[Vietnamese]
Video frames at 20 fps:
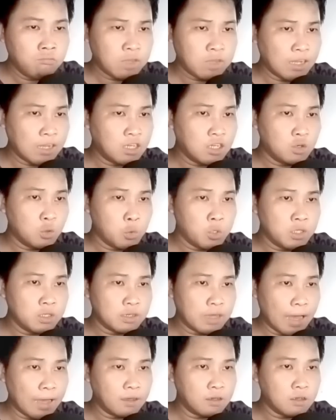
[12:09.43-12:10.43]
Tả Kinh Huy
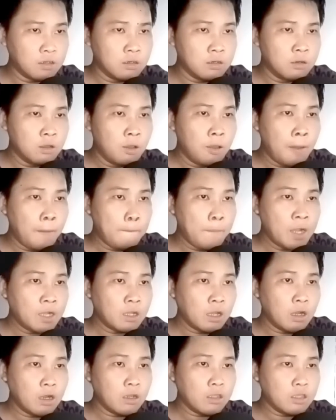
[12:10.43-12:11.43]
cả kinh, bất
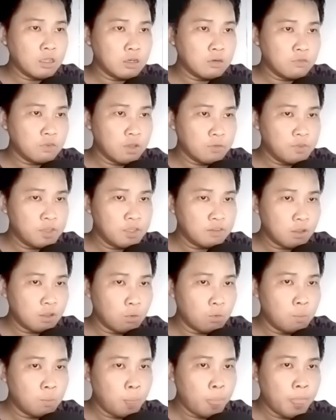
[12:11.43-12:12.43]
ngờ nhìn về phía
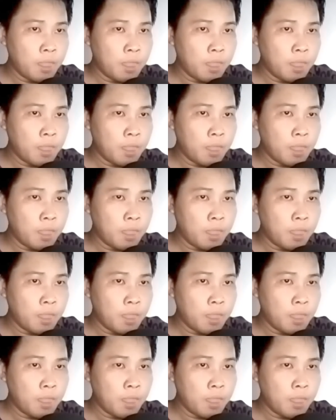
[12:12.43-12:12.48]
sau.